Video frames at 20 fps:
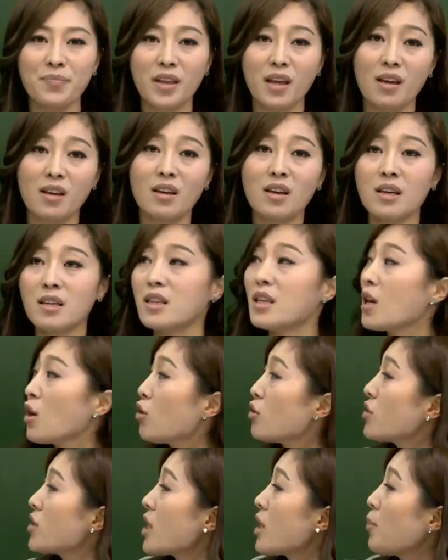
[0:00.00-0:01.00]
예, 이게
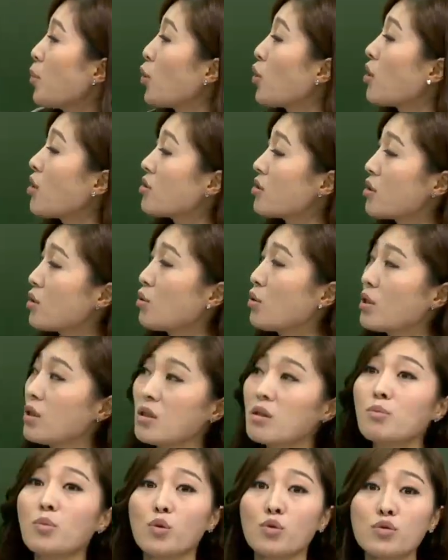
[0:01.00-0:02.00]
현재 보여지고
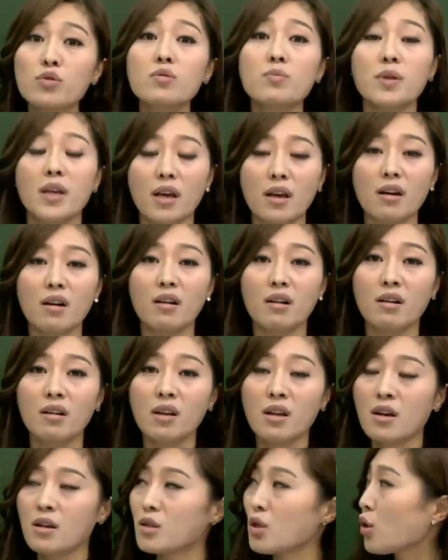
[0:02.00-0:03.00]
있는 모습이에요.
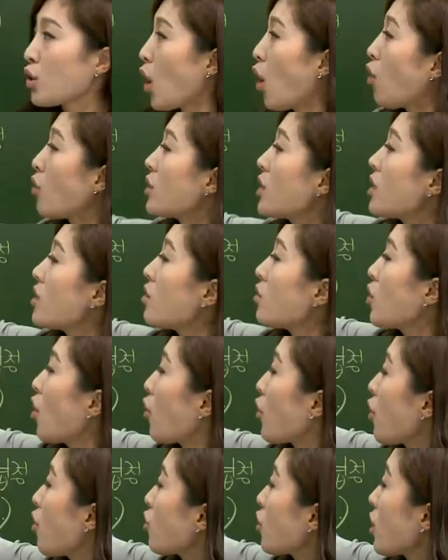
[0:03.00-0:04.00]
그래서 경제적
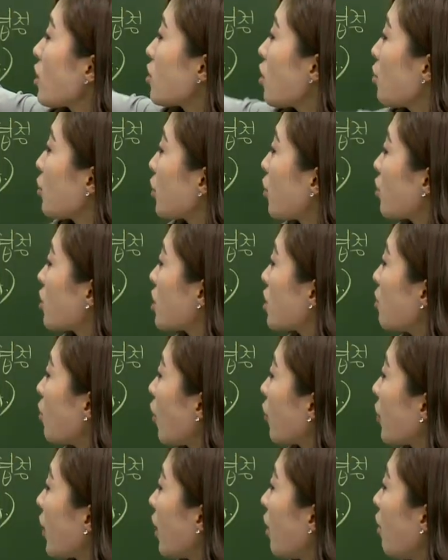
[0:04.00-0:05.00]
영역에서부터 지금
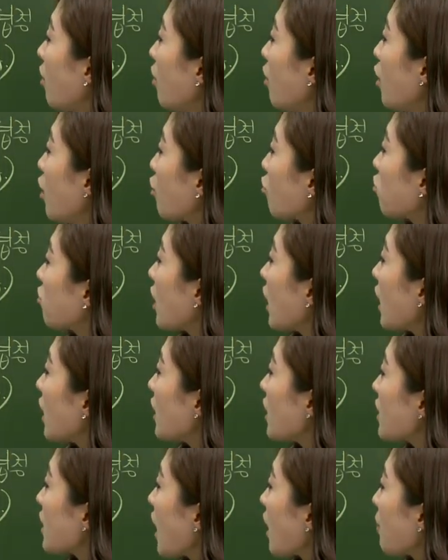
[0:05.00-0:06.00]
어때요? 국가
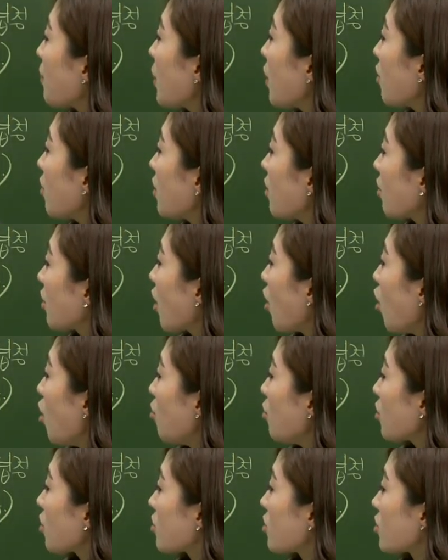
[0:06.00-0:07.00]
간의 장벽을 이렇게
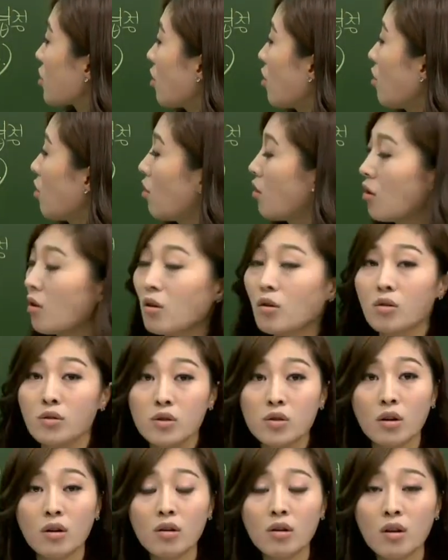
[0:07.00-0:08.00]
허물었죠.
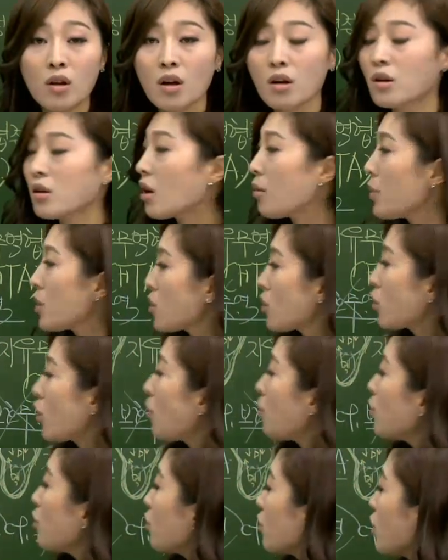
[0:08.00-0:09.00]
그렇죠? 그러면서
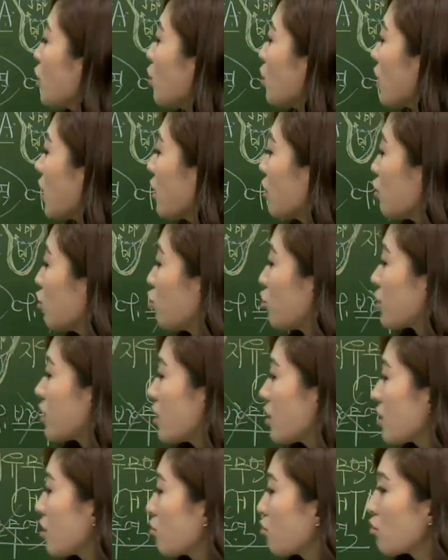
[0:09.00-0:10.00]
WTO라는
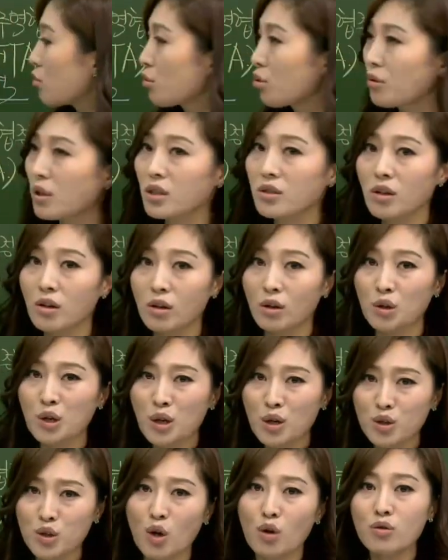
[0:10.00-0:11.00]
국제기구를 통해서
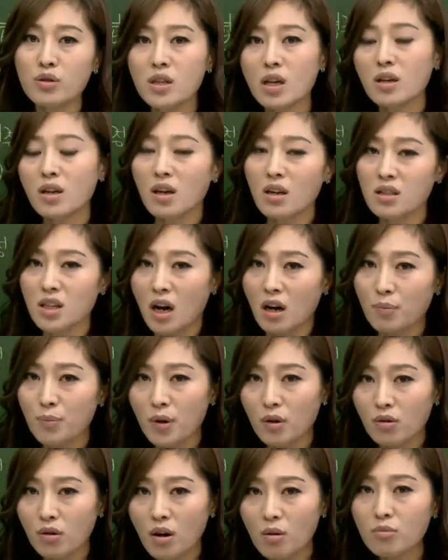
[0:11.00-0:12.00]
전 세계의
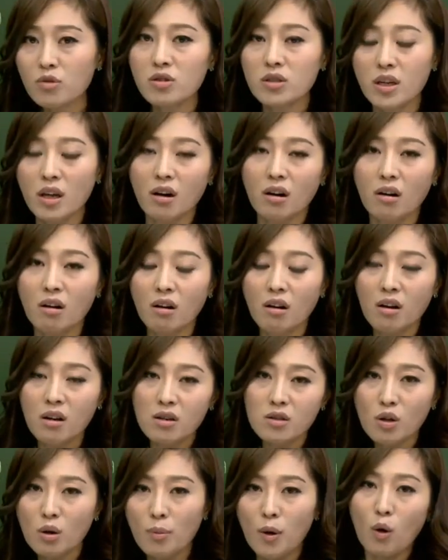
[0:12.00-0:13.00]
장벽을 허물재요.
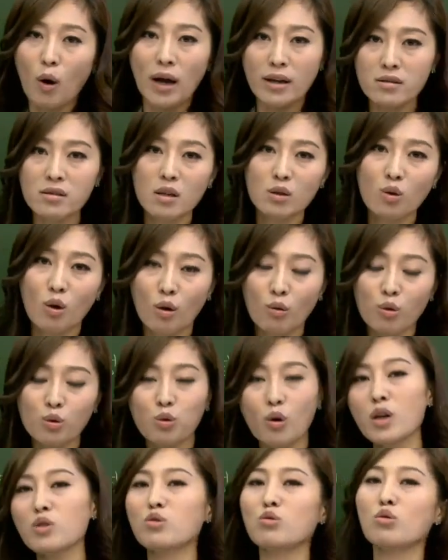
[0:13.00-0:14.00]
그래서 막 관세도 없고
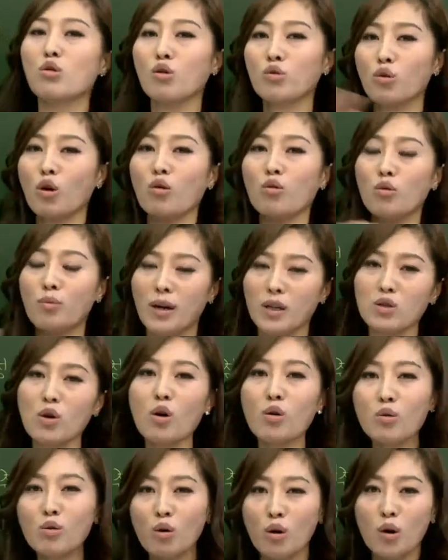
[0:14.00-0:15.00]
도와주는 것도 없고 막
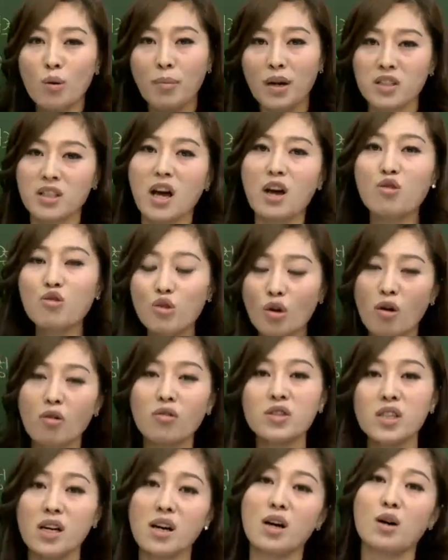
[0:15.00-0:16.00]
서로 막 자유
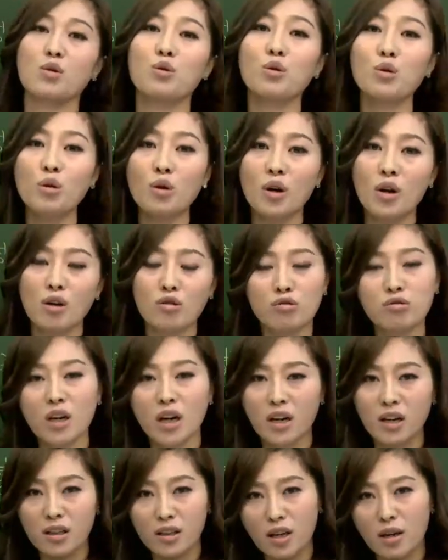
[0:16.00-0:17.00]
경쟁하고 국가
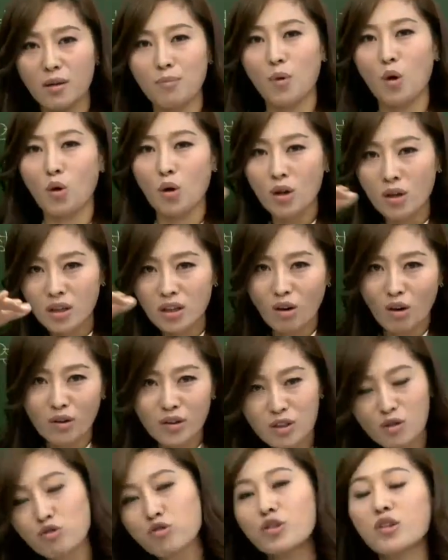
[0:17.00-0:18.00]
간의 뭐 이런
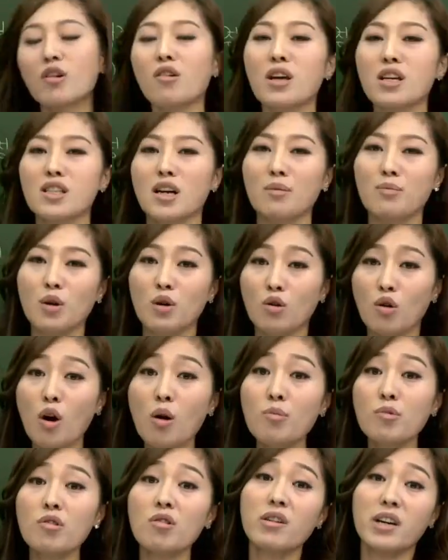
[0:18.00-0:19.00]
국경의 장벽을
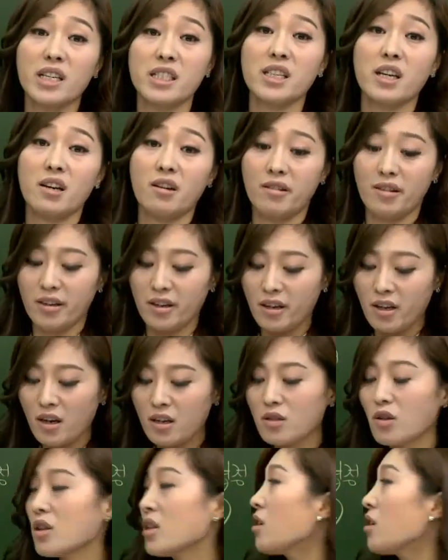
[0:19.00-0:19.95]
허물어 가재요. 그래서